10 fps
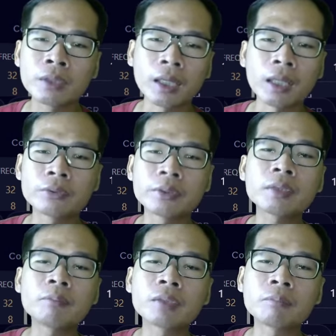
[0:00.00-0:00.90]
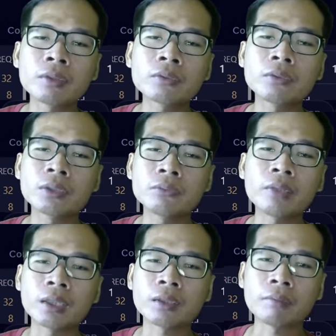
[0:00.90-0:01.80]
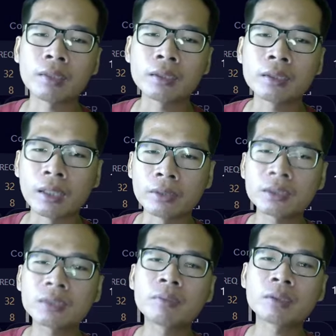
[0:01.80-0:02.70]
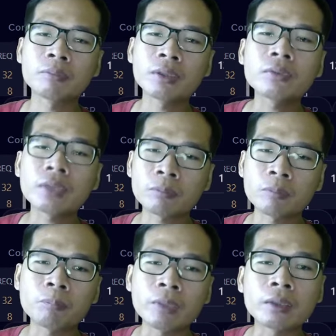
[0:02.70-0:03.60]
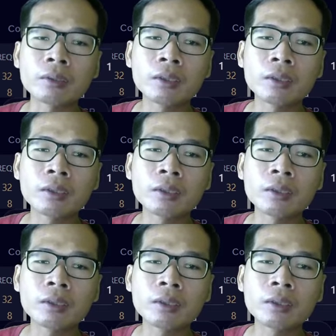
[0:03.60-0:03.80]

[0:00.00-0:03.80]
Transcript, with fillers: harusnya teman-teman itu sudah cuan teman teman harusnya teman-teman take profit